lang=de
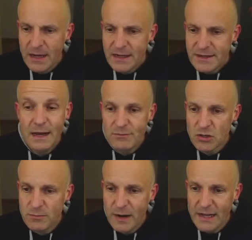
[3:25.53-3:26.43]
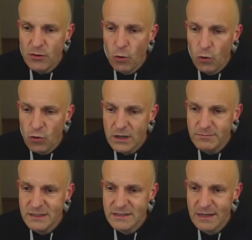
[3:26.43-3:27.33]
Dann haben wir nochmal einen Hoch
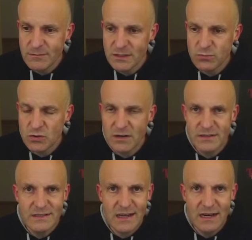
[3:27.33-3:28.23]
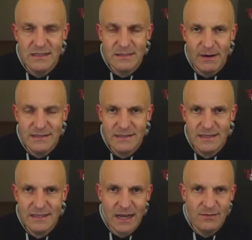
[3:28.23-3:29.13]
im Dezember
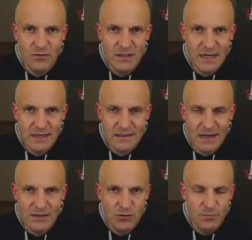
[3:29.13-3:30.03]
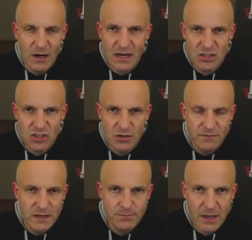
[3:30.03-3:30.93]
2023. Da wurde ja dann überraschend die
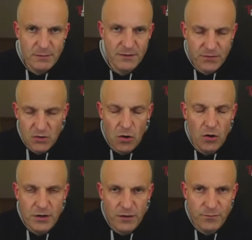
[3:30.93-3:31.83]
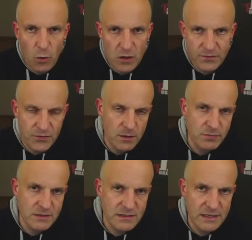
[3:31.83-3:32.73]
Umweltprämie von heute auf morgen von der
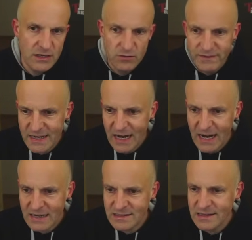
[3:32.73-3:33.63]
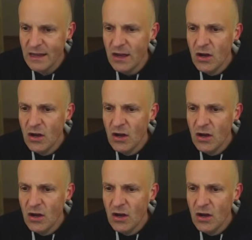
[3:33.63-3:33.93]
Bundesregierung weggeaxt.